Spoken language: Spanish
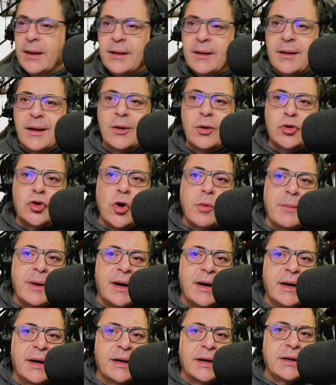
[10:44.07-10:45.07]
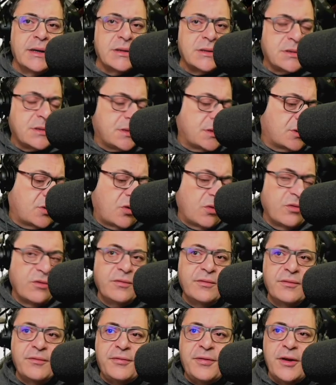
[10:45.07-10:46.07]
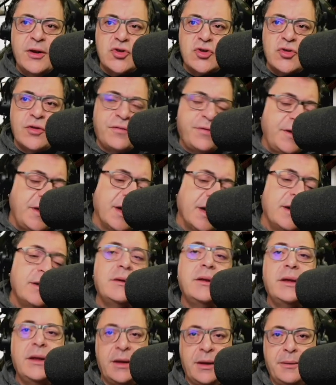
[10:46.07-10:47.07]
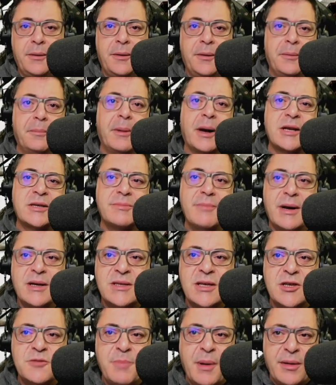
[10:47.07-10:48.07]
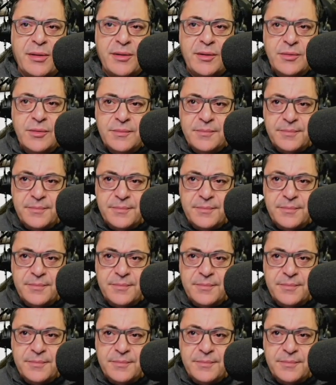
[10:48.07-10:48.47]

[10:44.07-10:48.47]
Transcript: Te lo tomas con filosofía y vas más despacio.